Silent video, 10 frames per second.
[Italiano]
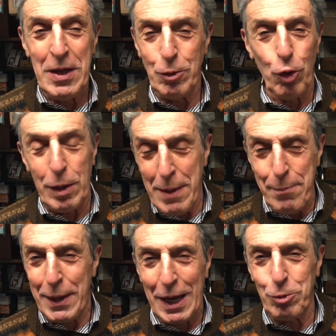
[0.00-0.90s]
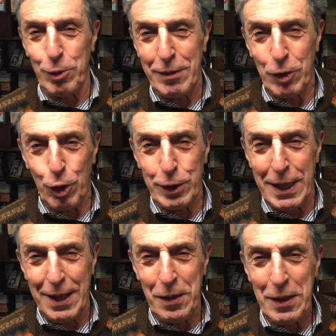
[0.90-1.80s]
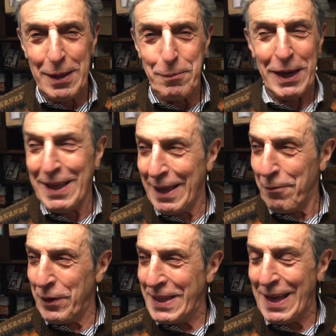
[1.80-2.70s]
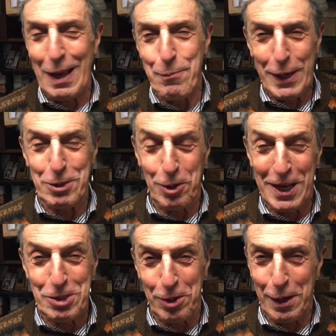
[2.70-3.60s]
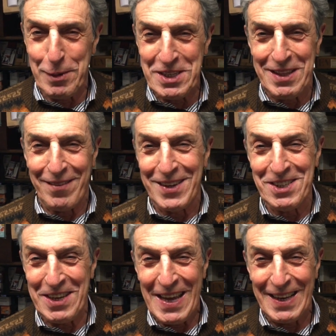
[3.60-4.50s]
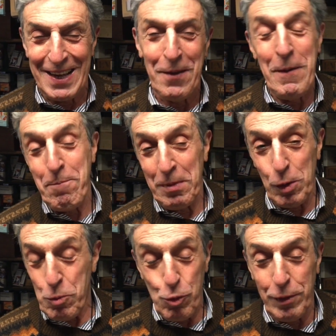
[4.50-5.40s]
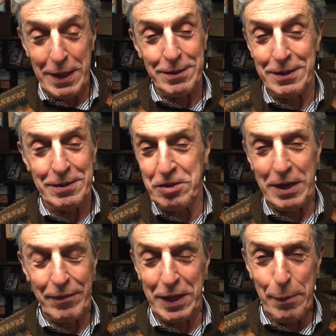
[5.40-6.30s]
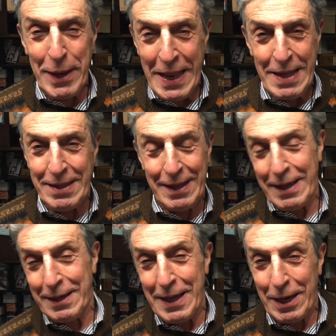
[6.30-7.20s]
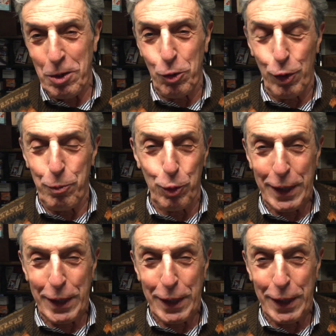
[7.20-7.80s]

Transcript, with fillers: non ha mai pagato una volta perché era fedele al personaggio che rappresentava in scena comunque ci dava dei biglietti che er-, erano ancora più